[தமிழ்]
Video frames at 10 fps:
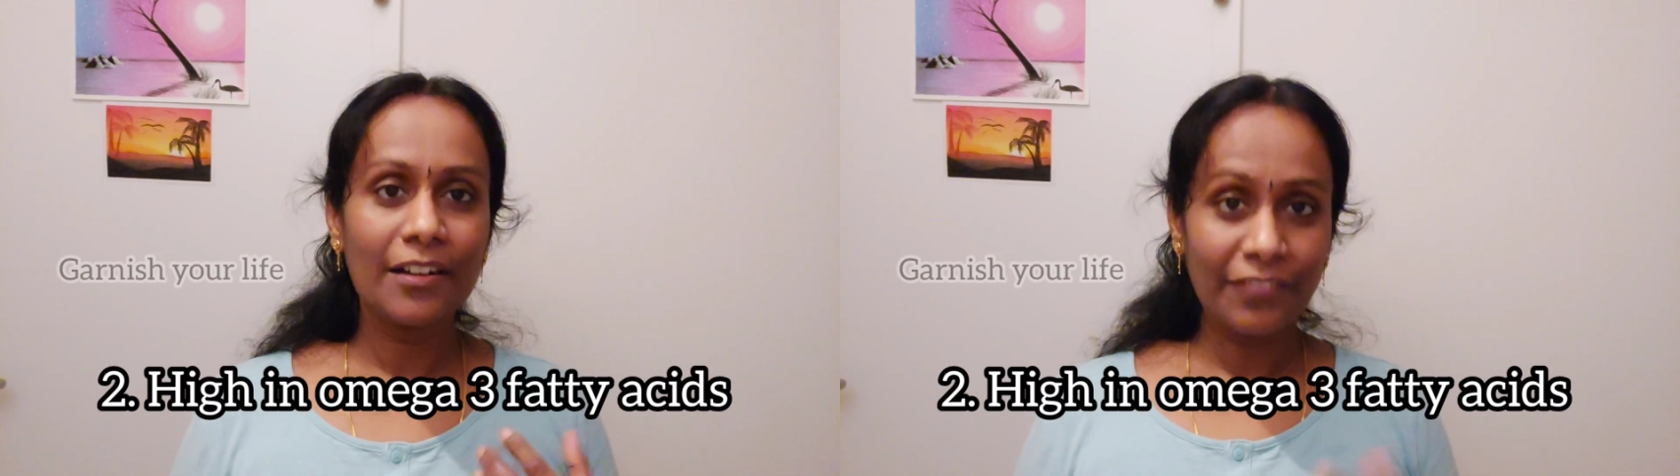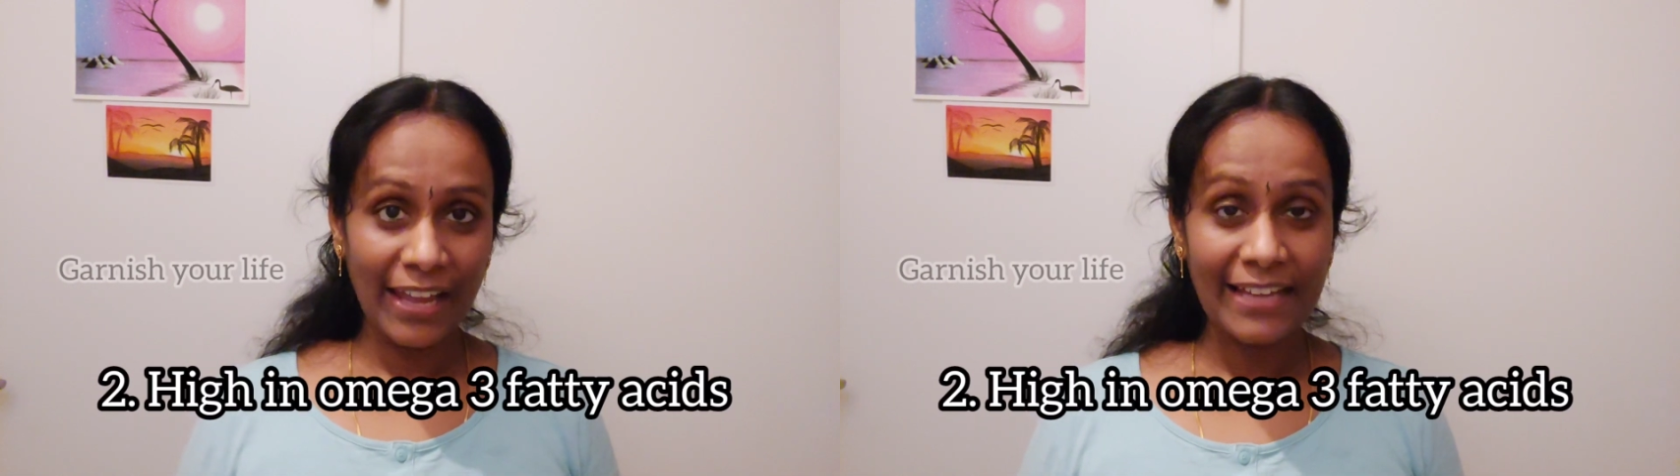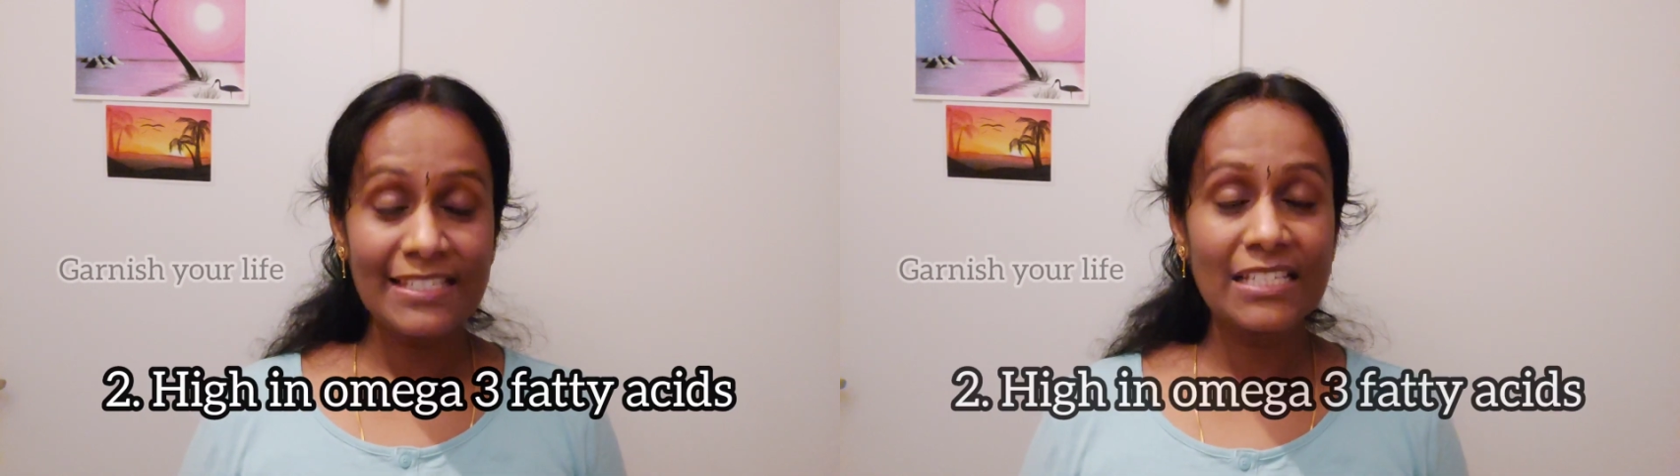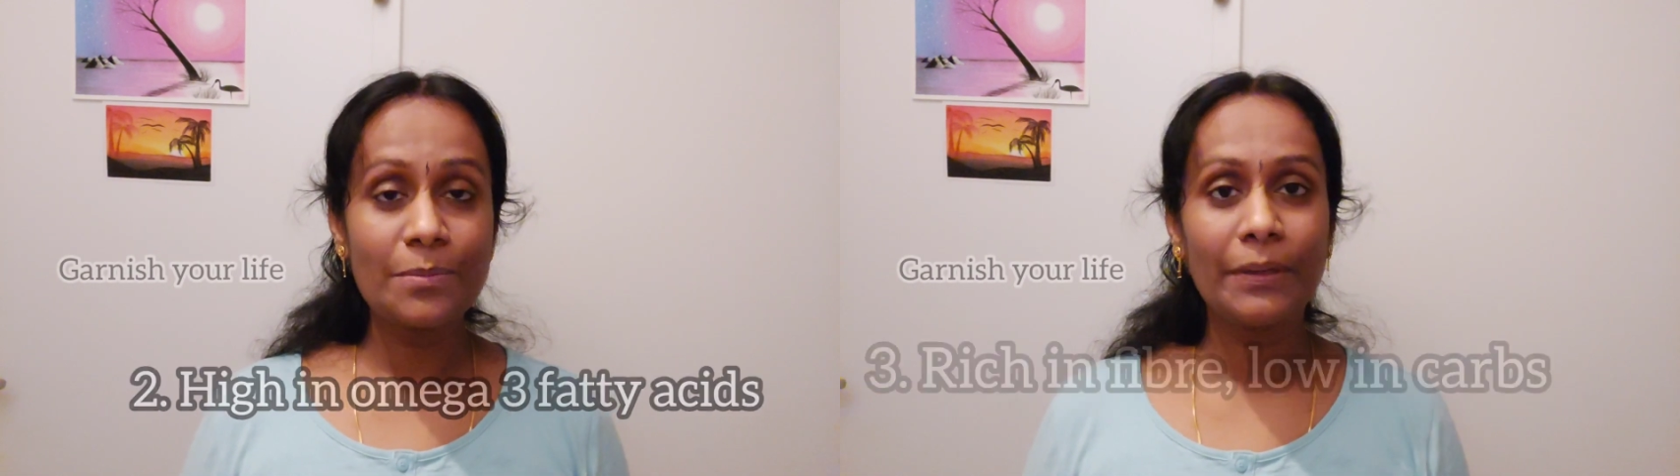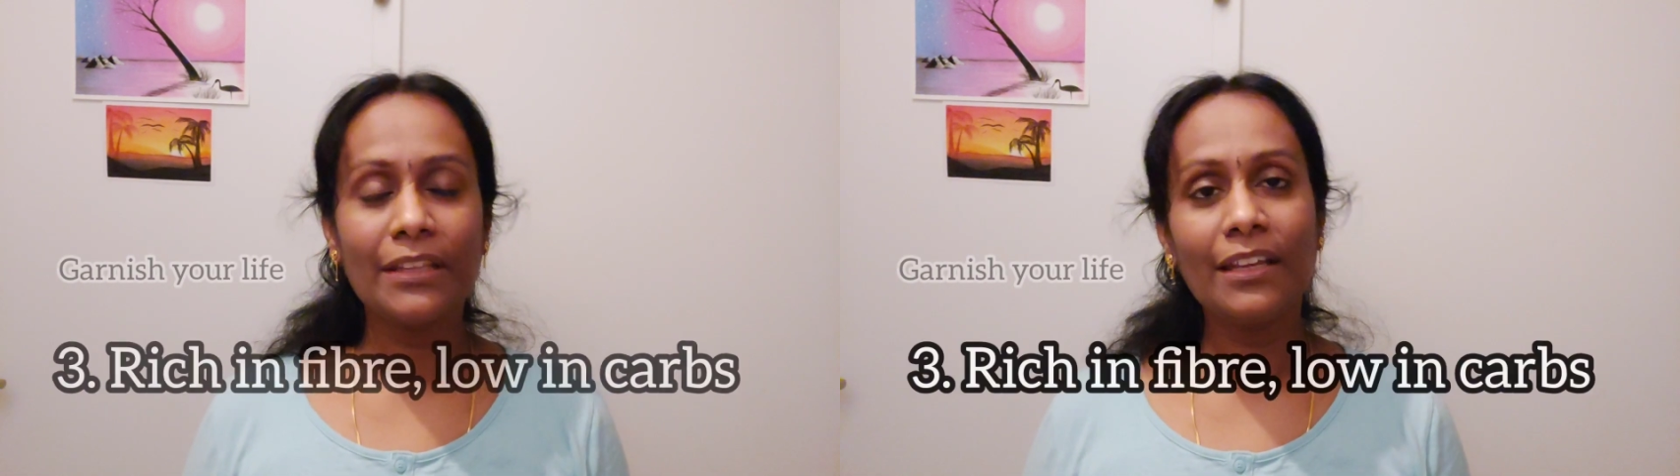ஃப்ளாக்
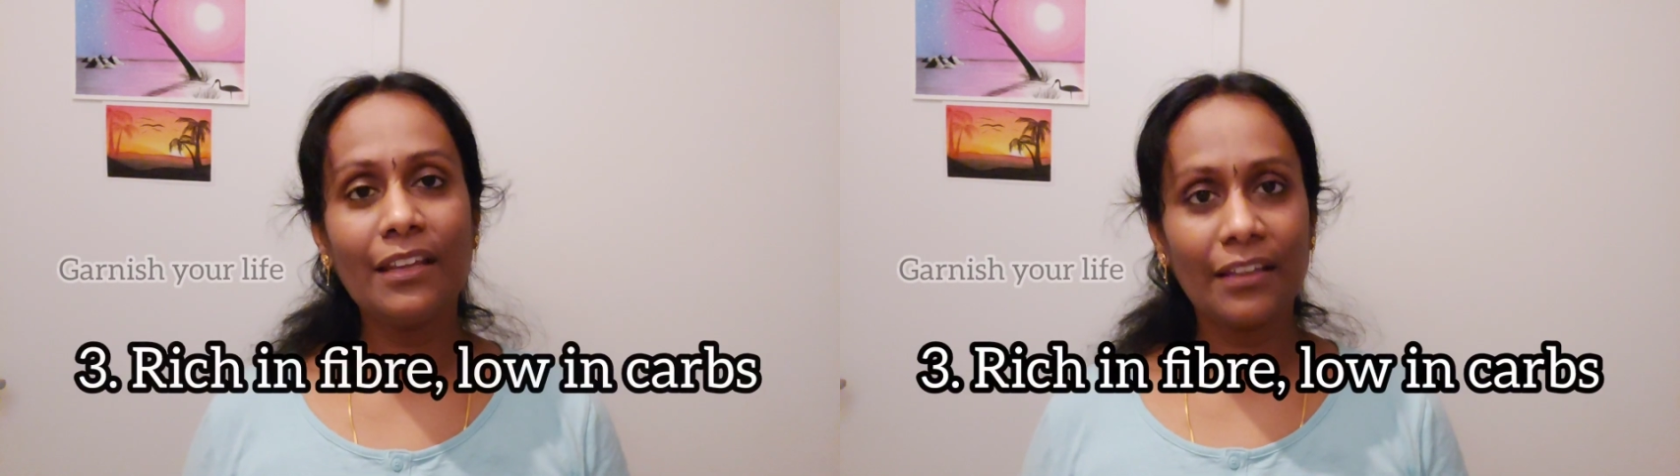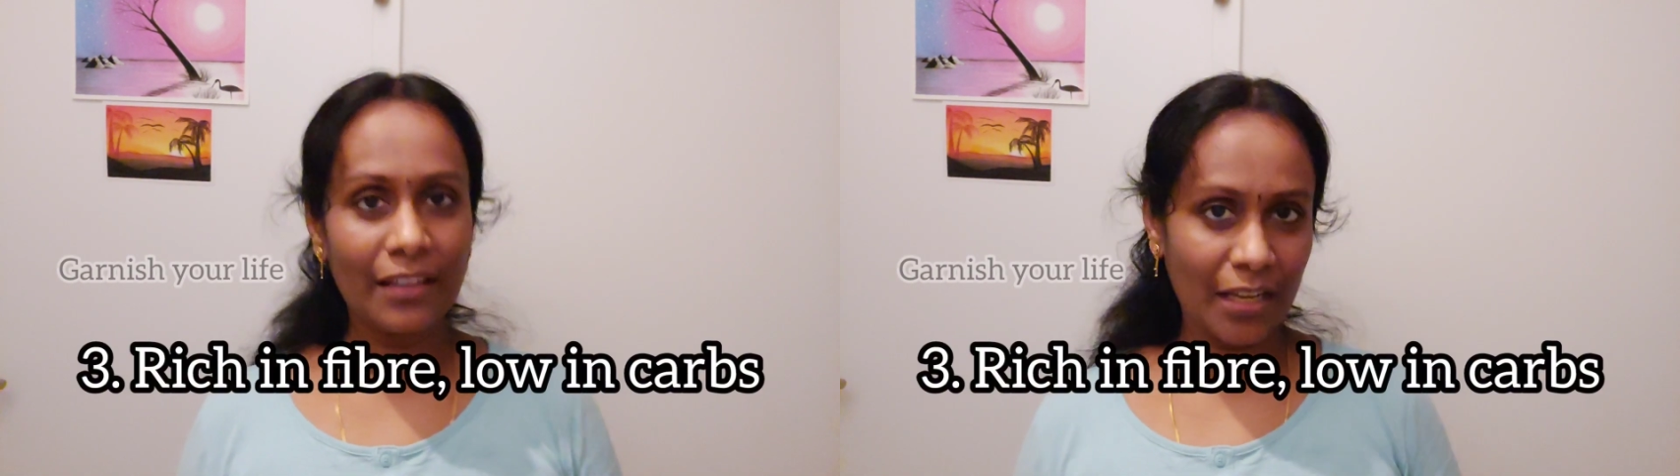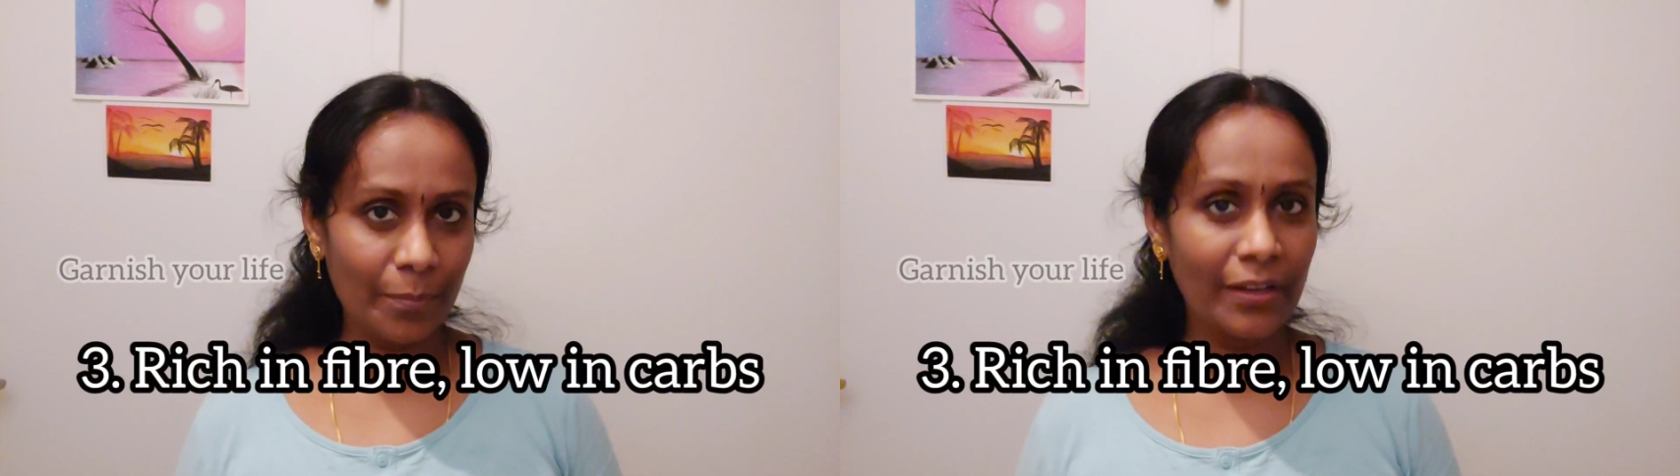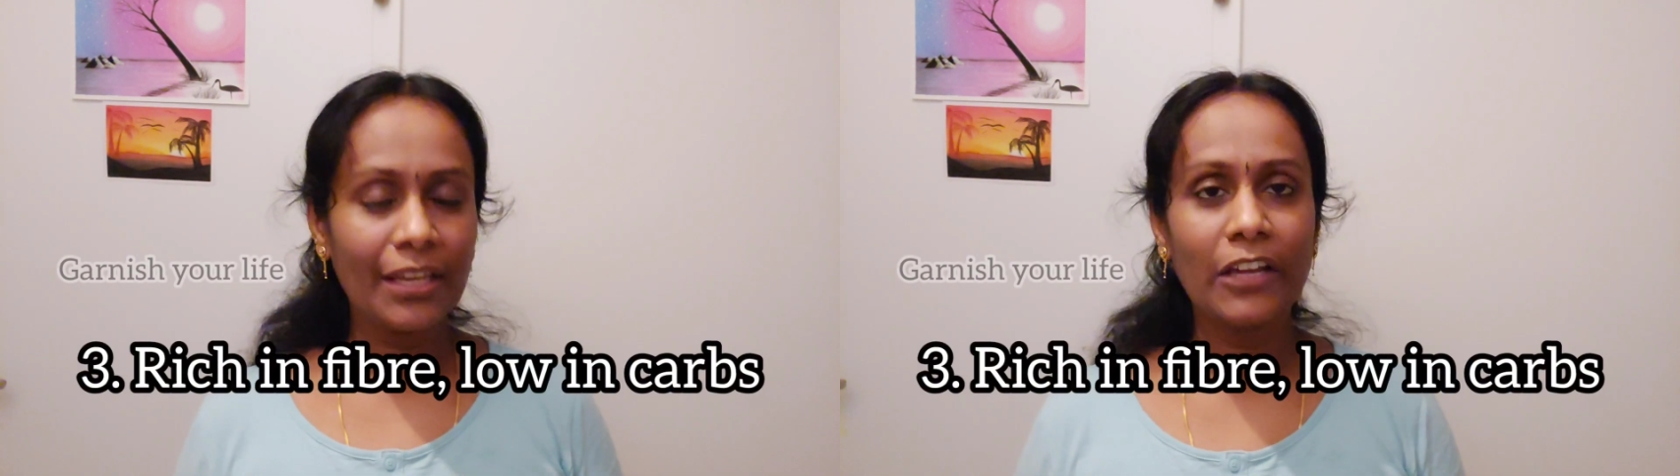சீட்ஸ் பற்றி நிறைய பேர்